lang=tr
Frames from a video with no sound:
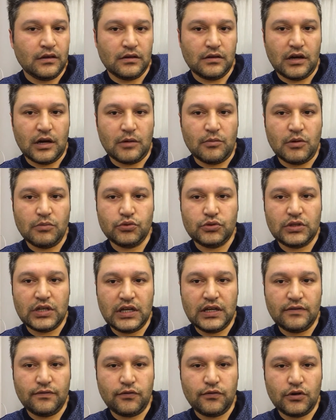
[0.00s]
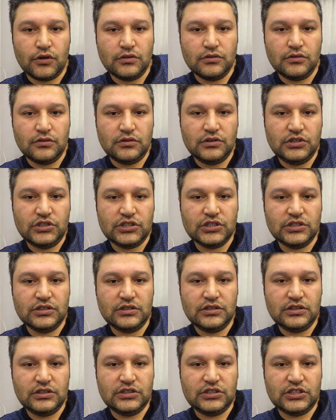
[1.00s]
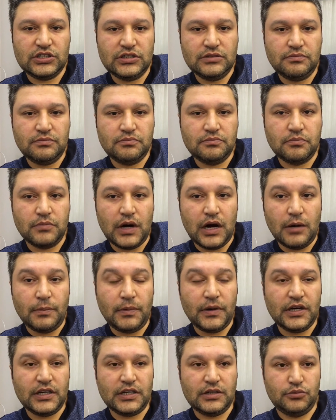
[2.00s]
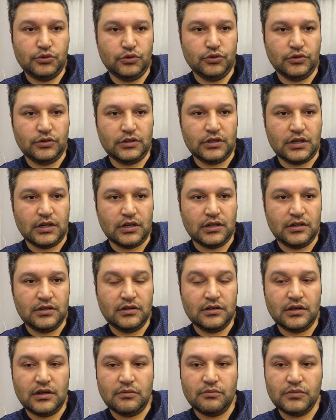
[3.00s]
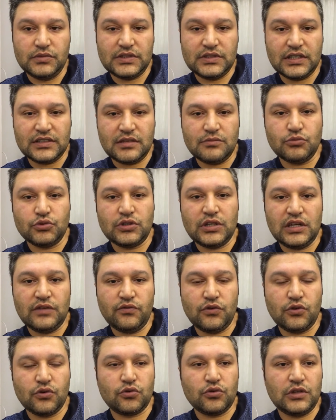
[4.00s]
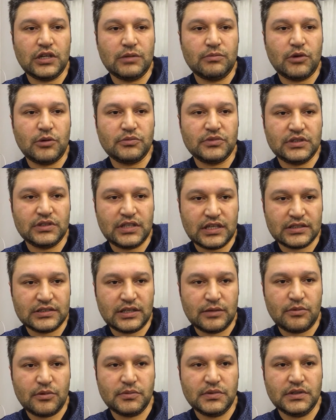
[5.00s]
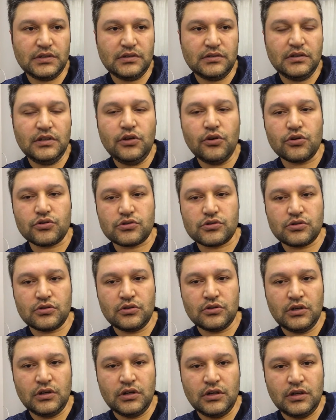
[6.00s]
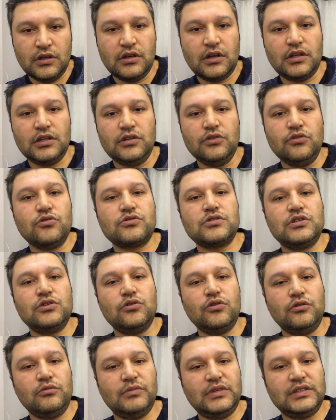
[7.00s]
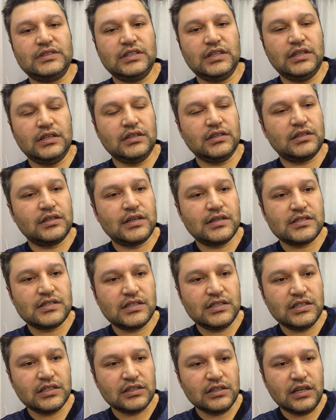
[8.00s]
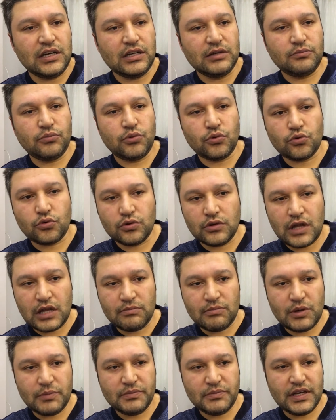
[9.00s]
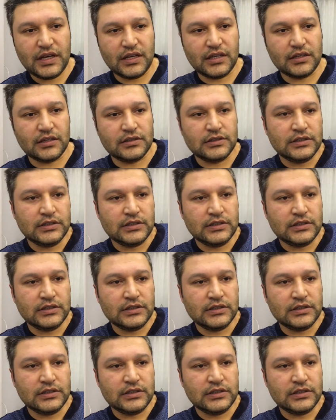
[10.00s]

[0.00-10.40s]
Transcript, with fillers: Ama bu telefonun için içi apayrı bir dünya. Yani zaten bu telefonu kullanmamın tek sebebi iOS. Yani iOS iyi olmasa kesinlikle iPhone kullanmam yani.